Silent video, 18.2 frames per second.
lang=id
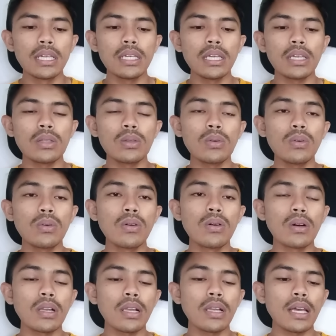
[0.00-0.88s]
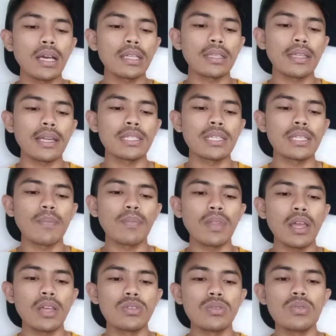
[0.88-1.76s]
yaitu gol yang
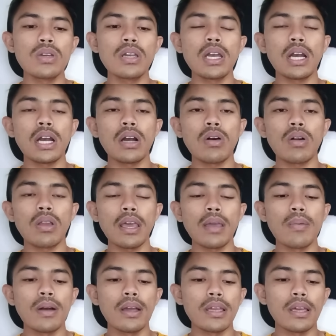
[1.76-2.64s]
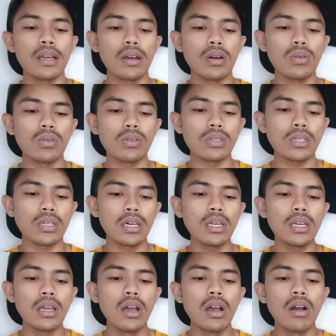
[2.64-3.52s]
tercipta juga oleh Bayer
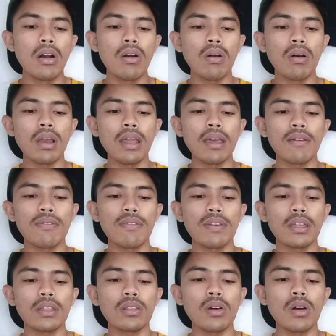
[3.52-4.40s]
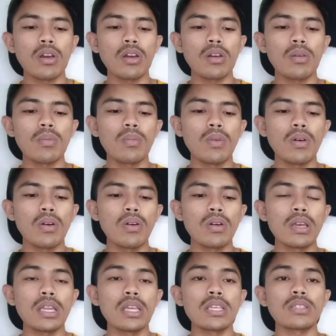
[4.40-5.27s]
Kusen oleh Victor
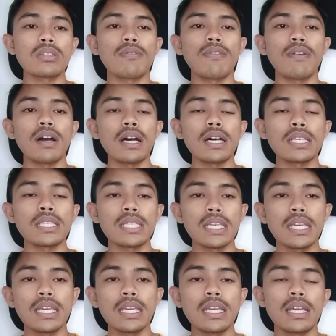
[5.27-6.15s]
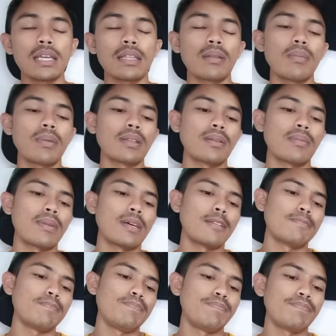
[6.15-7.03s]
Bonifaci ya teman-teman.